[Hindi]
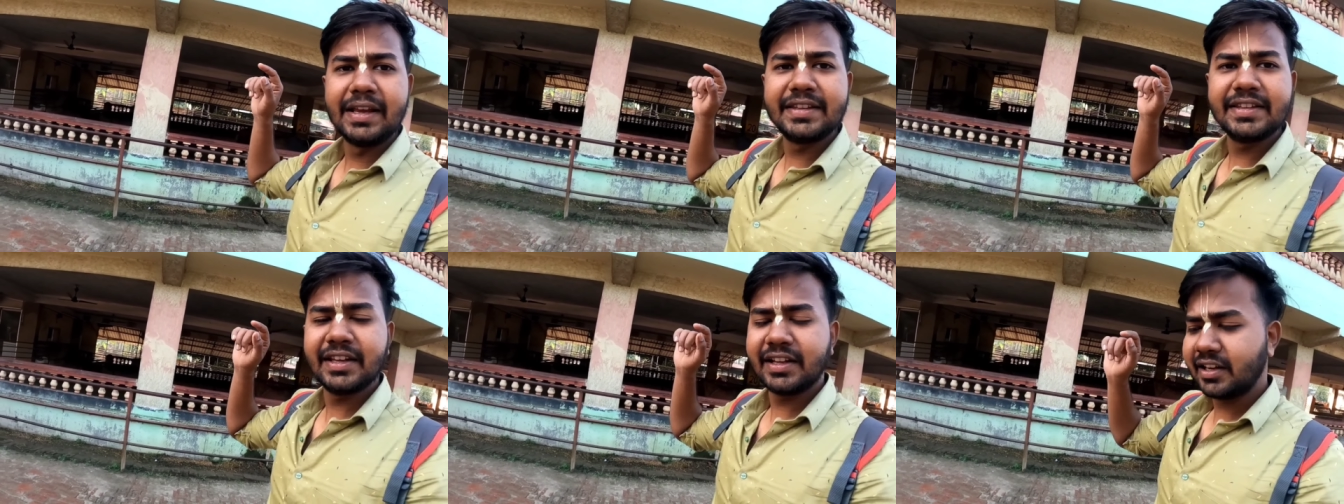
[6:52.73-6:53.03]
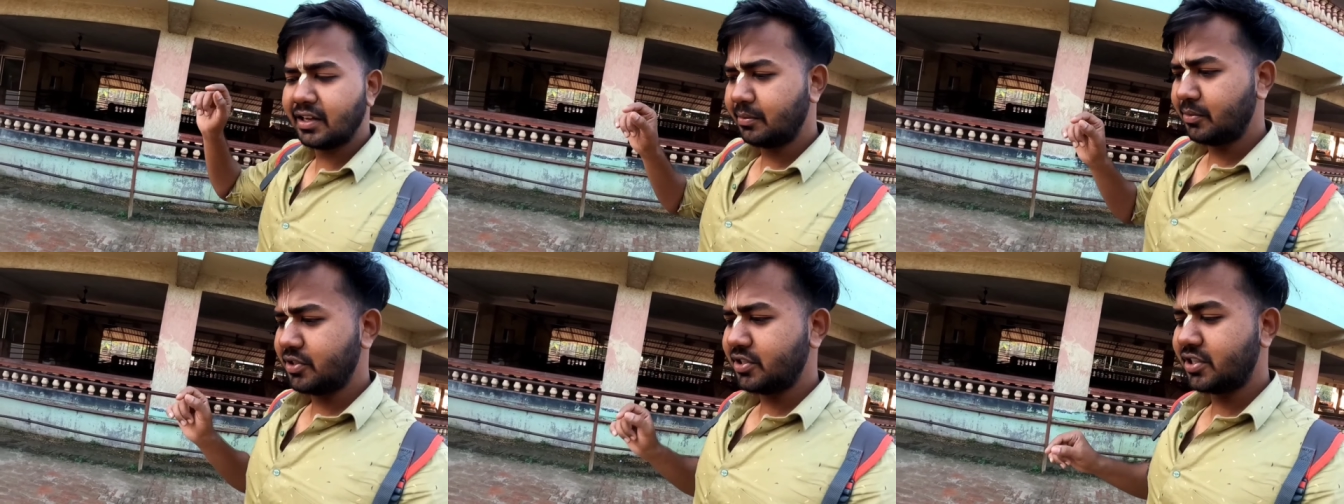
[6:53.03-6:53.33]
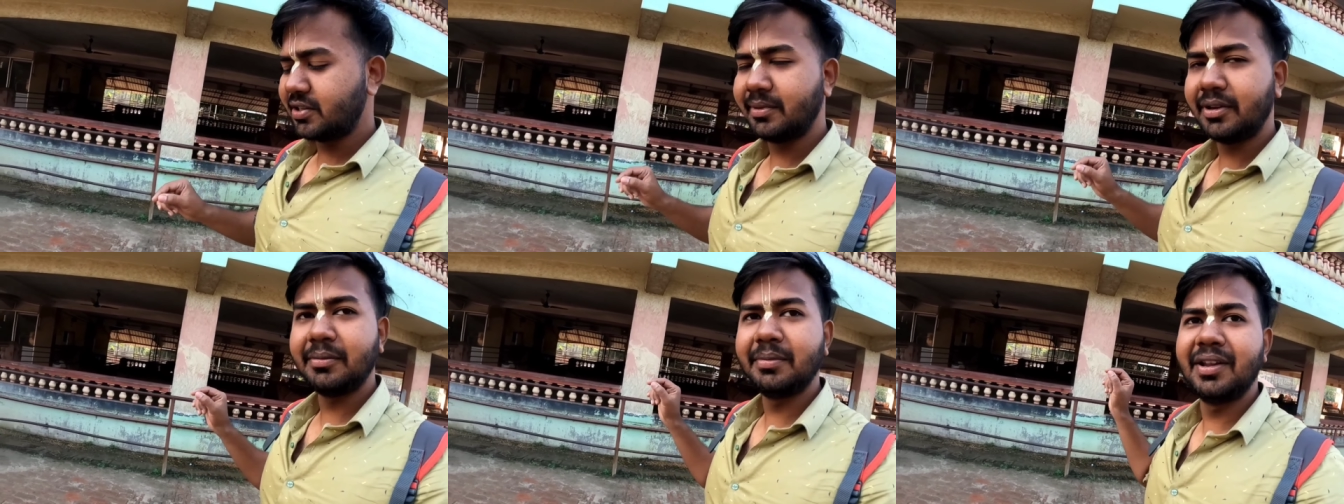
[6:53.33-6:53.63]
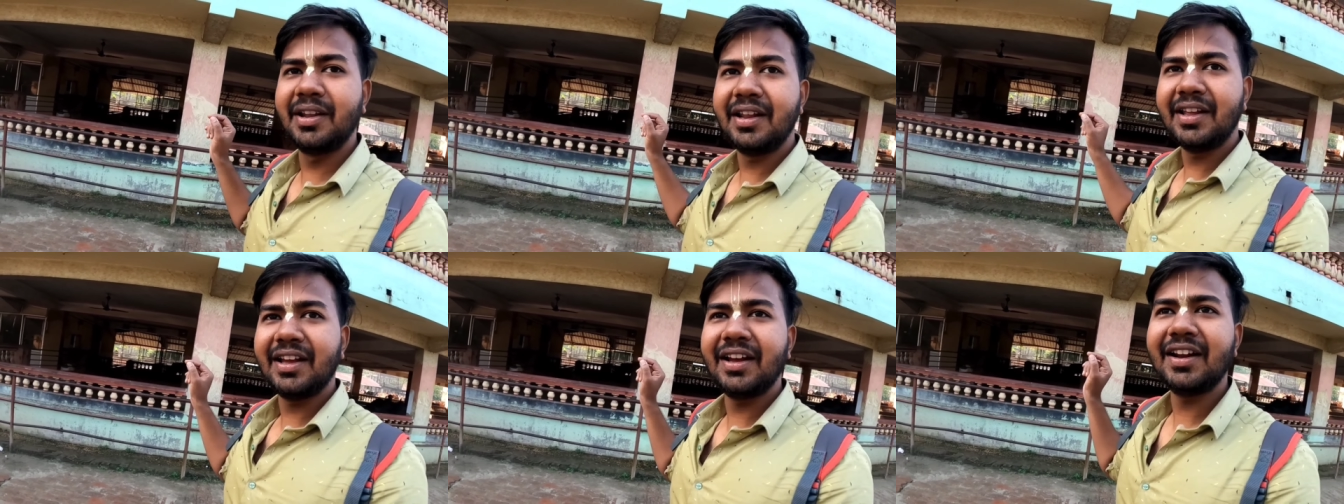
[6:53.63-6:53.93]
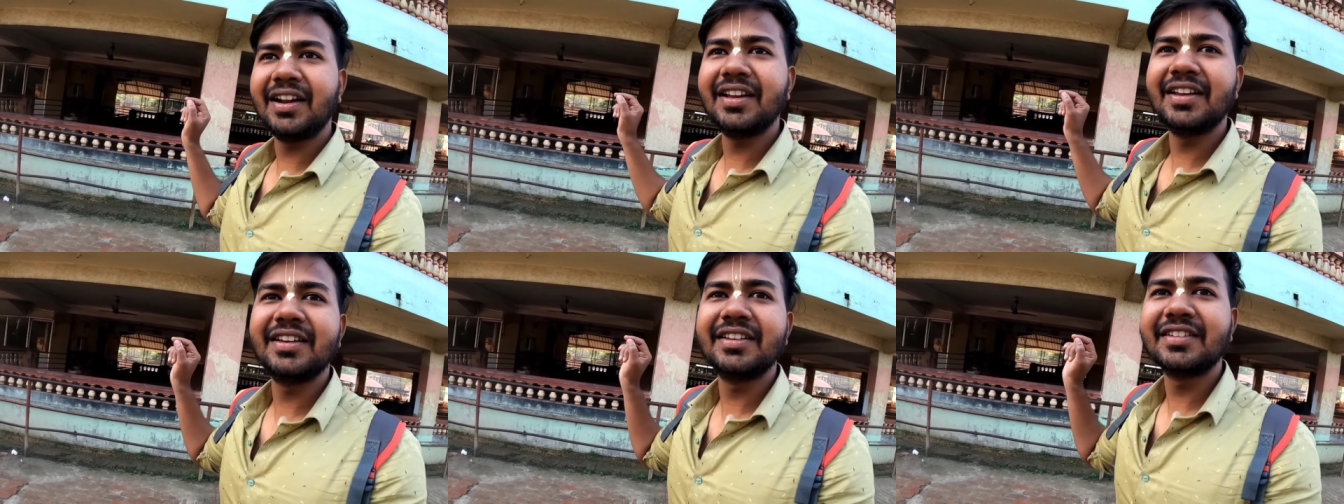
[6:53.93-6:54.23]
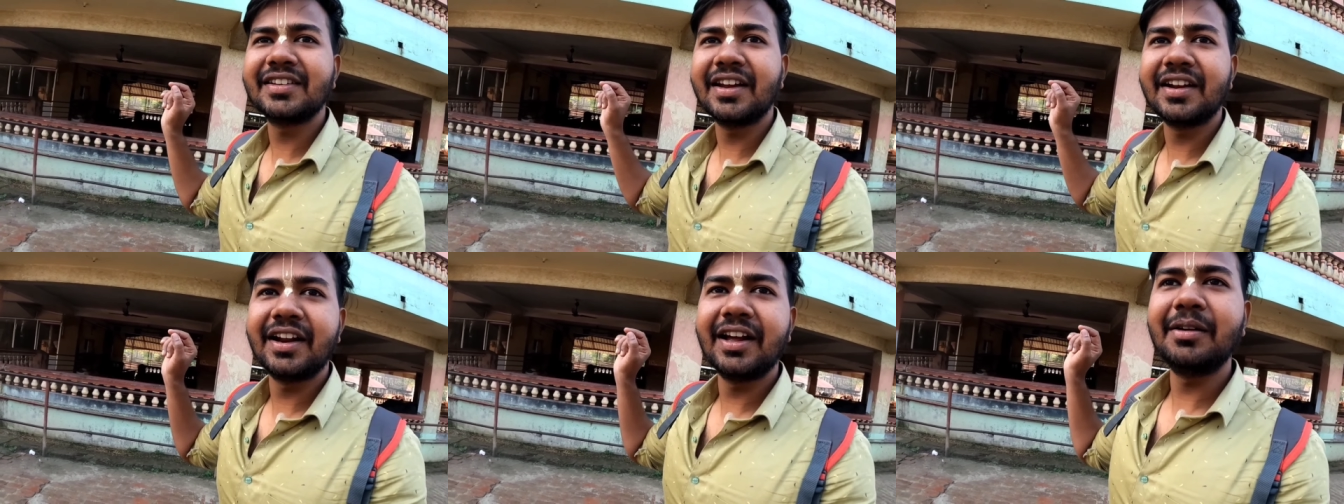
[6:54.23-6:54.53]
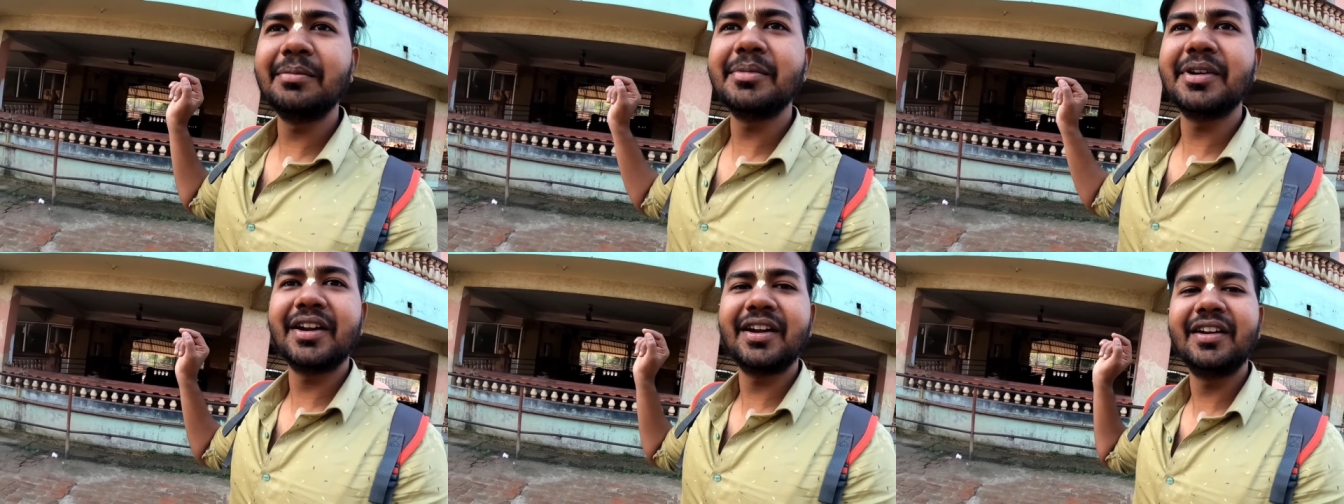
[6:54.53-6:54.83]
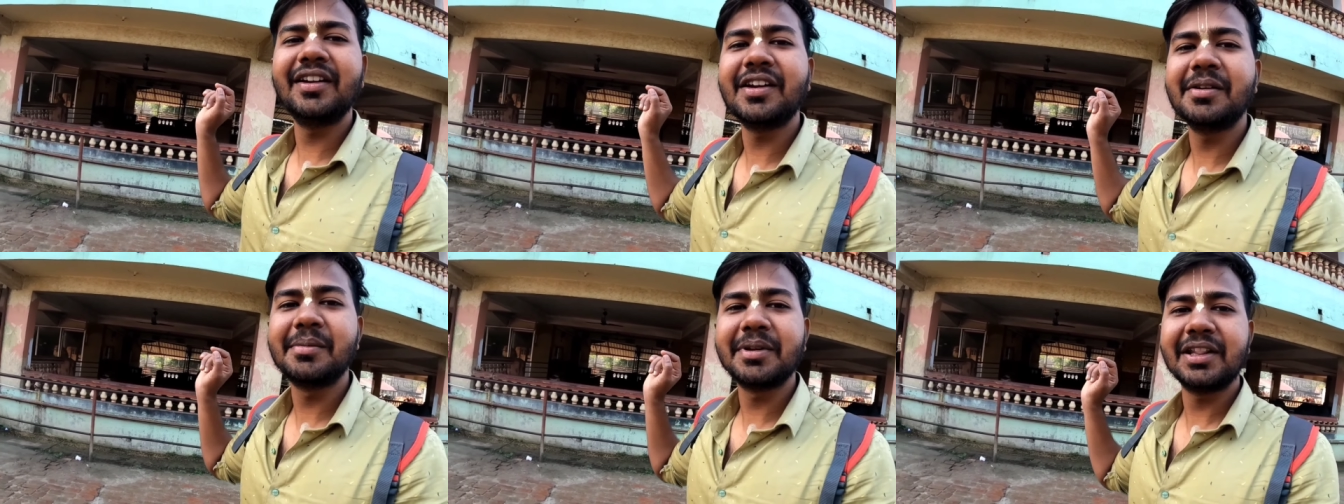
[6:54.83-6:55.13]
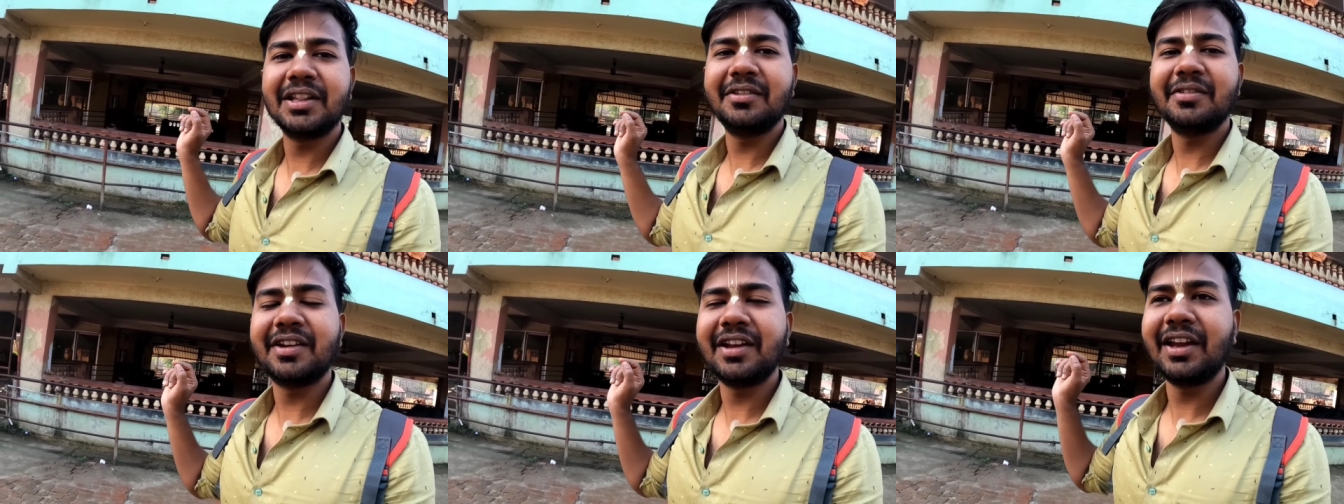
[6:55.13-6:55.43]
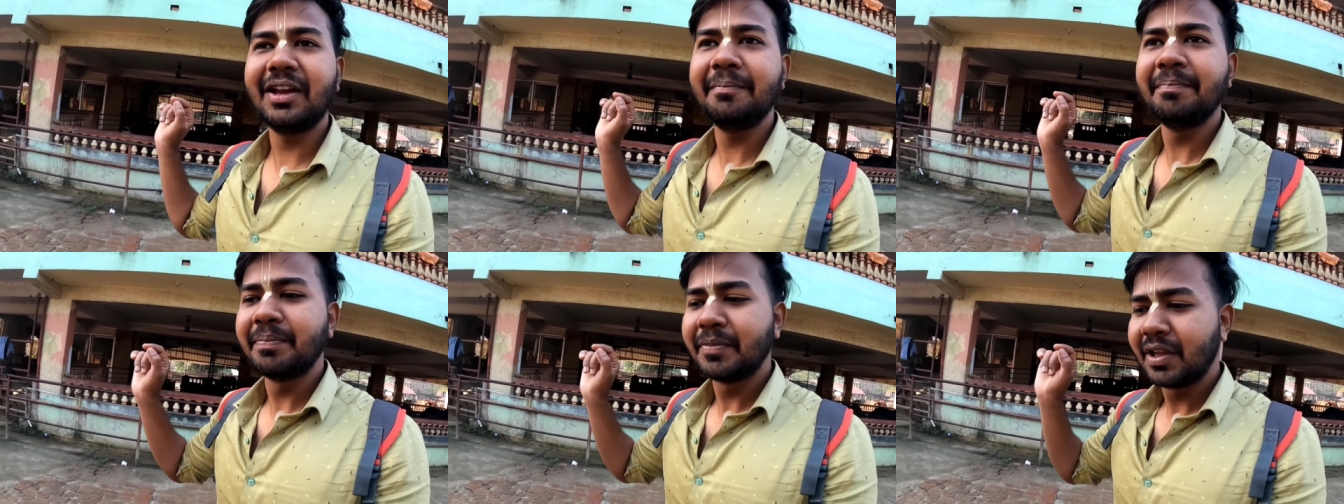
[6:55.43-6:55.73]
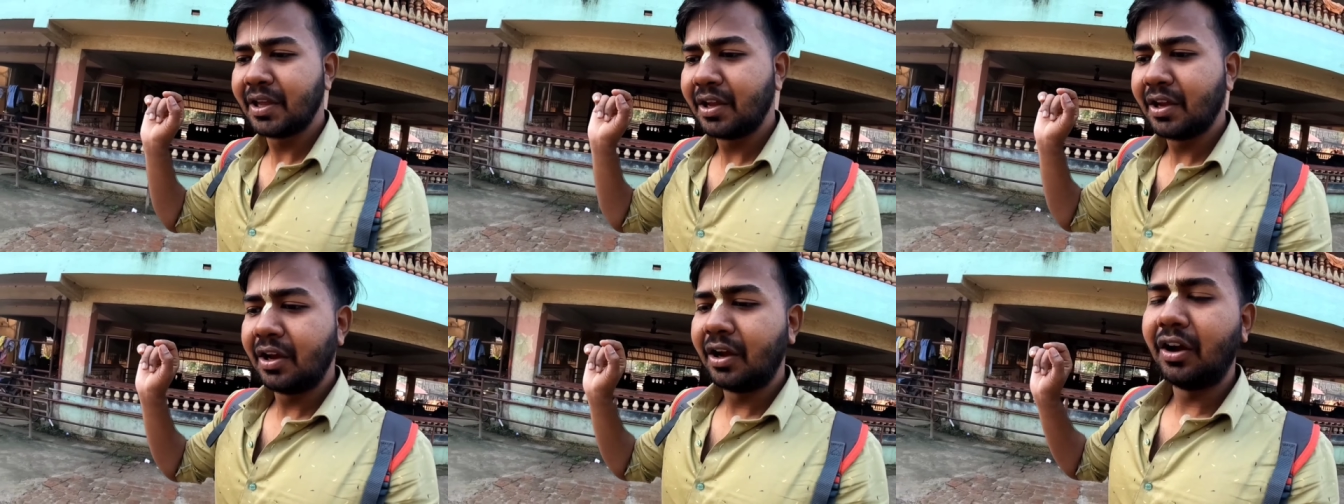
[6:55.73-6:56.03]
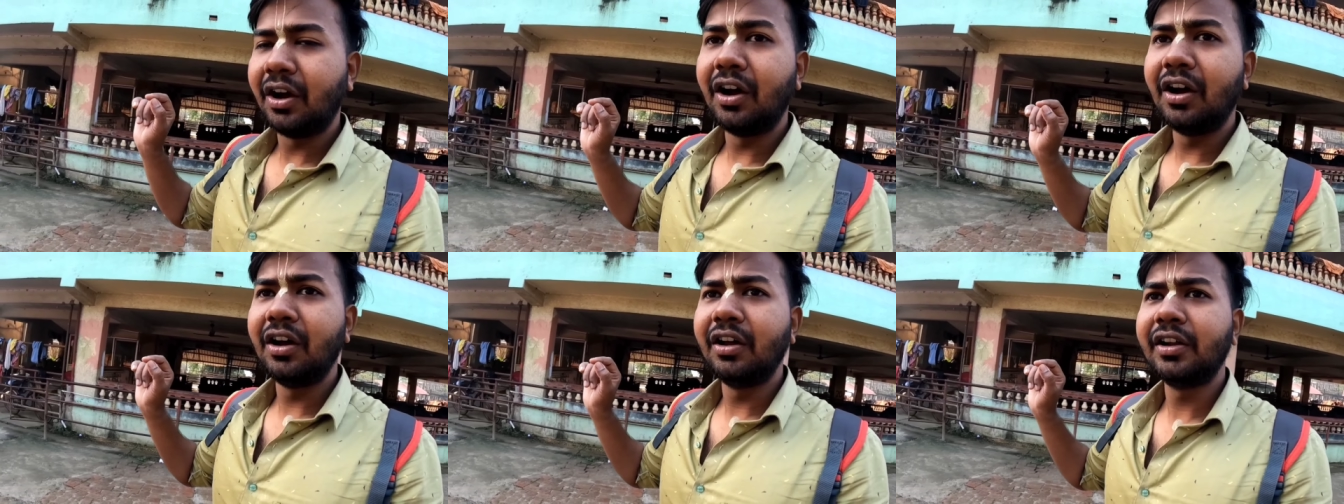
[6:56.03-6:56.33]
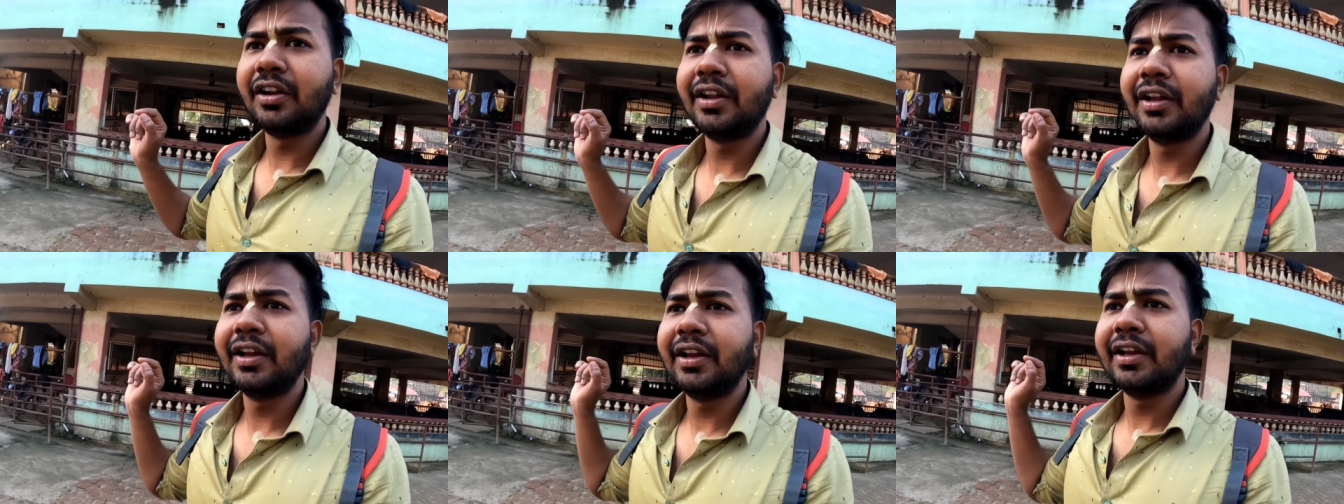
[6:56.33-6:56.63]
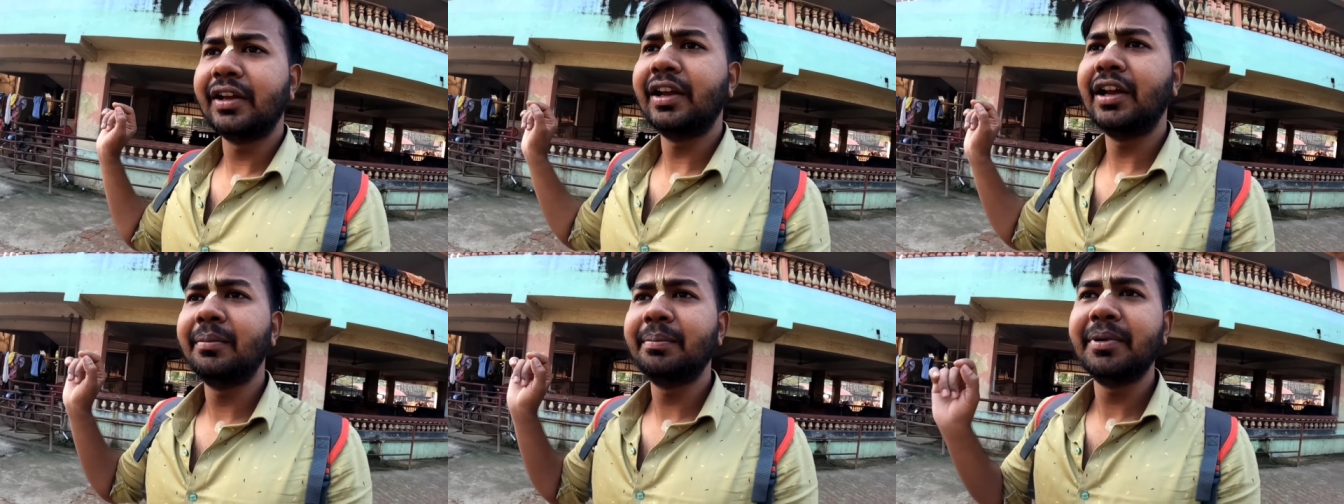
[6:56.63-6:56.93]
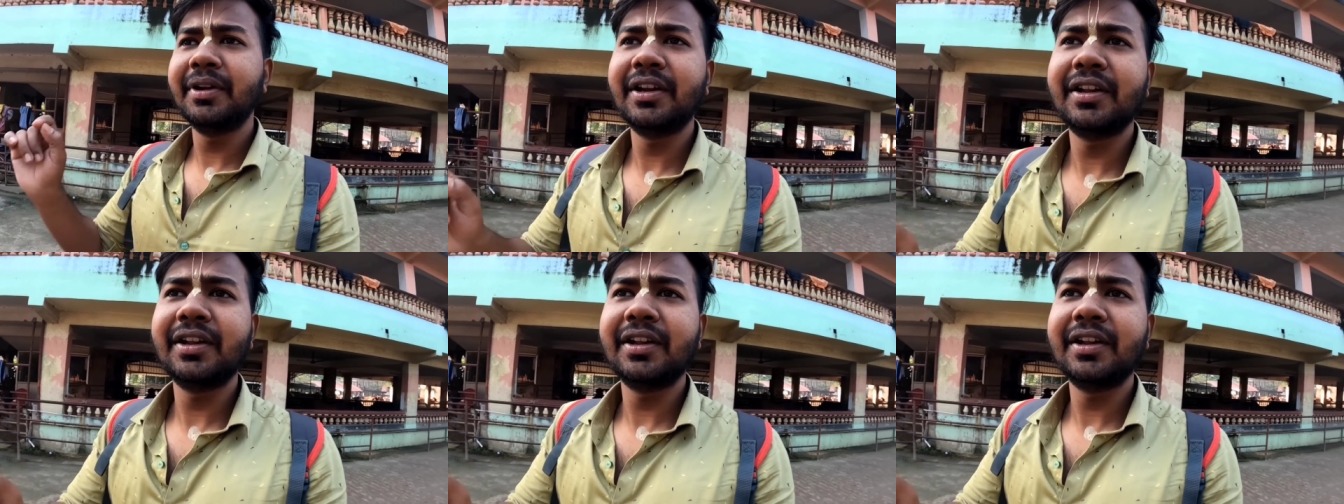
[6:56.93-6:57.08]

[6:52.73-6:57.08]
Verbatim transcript: ऐसे करके मुझे समझ में नहीं आ रहा है इसका नामकरण का मतलब क्या है और यहाँ